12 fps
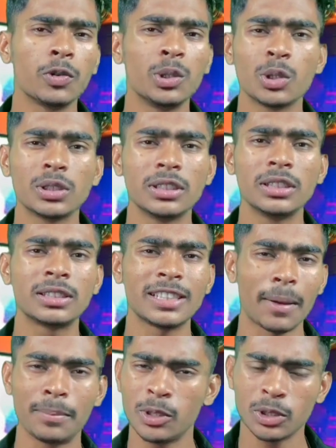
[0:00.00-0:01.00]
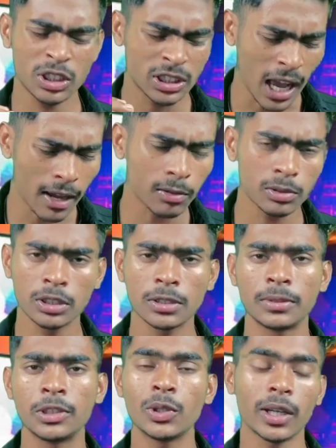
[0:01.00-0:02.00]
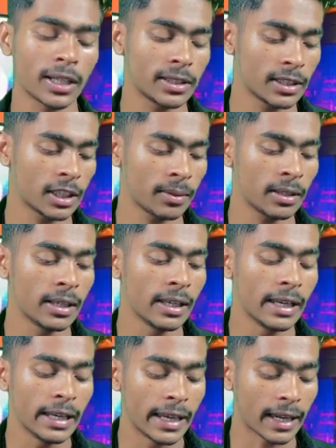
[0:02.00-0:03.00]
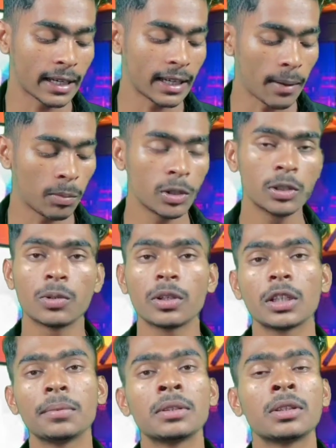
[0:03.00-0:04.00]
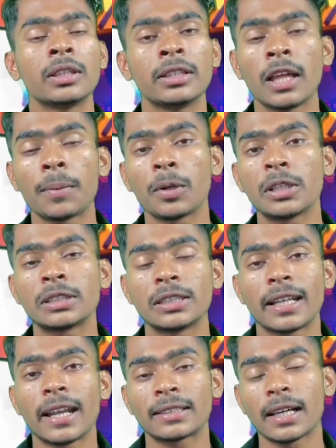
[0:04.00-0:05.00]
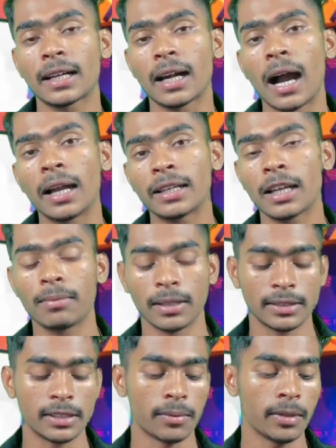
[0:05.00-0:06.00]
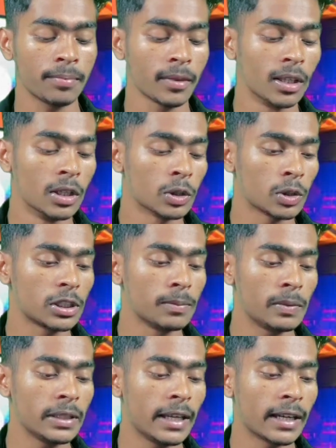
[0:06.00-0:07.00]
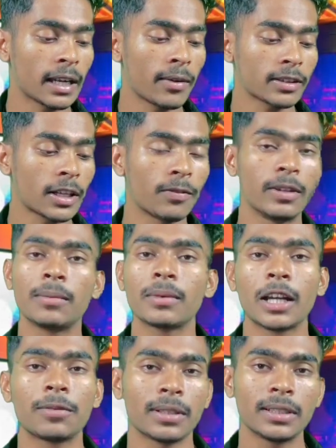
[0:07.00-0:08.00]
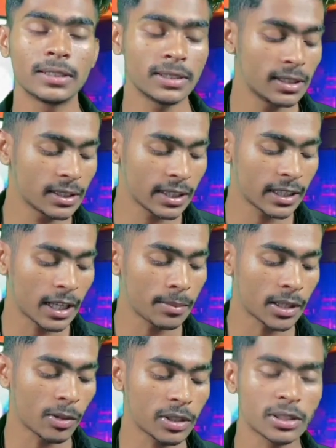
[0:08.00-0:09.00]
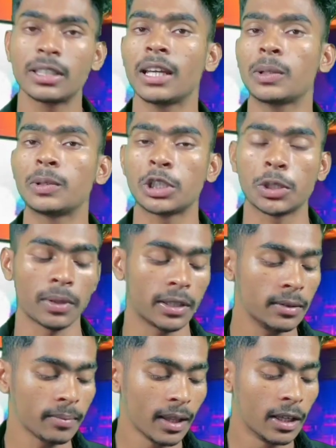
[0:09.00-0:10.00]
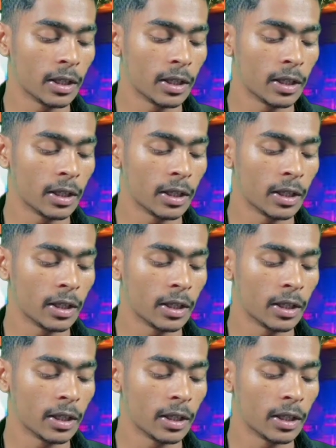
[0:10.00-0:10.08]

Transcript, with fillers: কারোর ভিডিও দিয়ে দিচ্ছি আপনিও যা খুশি ভিডিও এখানে দিয়ে দেবেন এখানে আপলোডিং করে দেবেন দেওয়ার পরে সেটার একটা কার্ড এরা বানিয়ে দেবে তো সিম্পলি এটা আমার একটা ফ্রেম কার্ড বানিয়ে দিয়ে দিয়েছে এটা আমি কাউকে শেয়ার করতে পারি